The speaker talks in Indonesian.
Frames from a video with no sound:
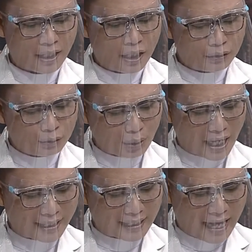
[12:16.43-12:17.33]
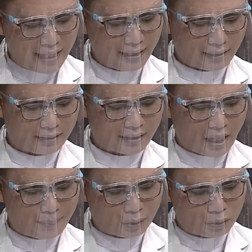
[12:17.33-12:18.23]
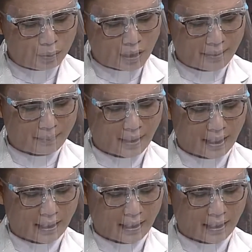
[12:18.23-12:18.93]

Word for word: Tuhan hadir di tengah pergumulan mereka.